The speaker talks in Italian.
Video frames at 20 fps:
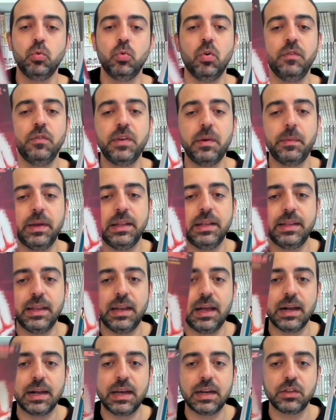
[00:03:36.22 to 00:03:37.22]
ovviamente
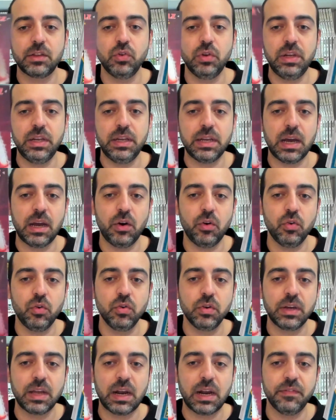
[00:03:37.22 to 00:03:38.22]
la cartolina
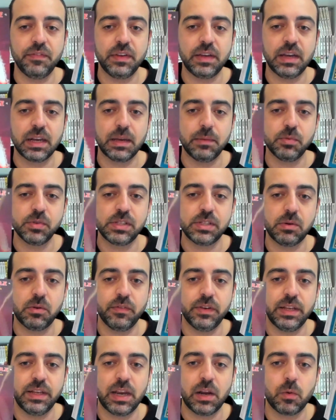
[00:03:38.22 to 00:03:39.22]
olografica che possiamo
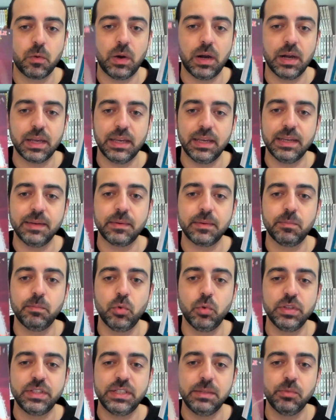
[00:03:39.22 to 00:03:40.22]
vedere qua che
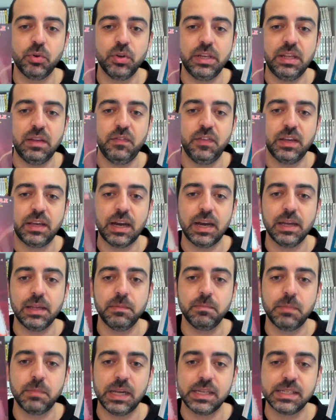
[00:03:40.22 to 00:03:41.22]
mo- si modifica
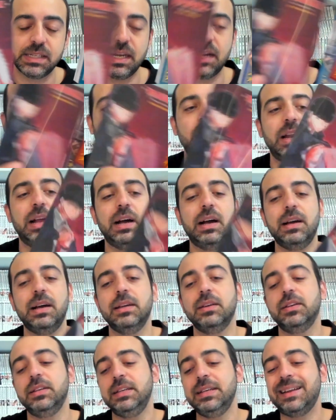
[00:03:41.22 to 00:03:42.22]
in base a come la
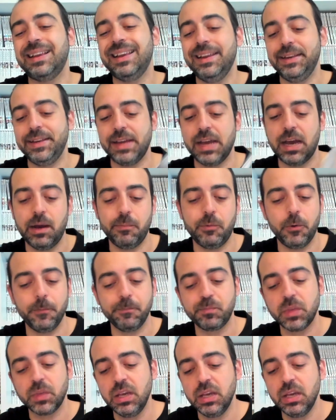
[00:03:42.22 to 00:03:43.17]
incliniamo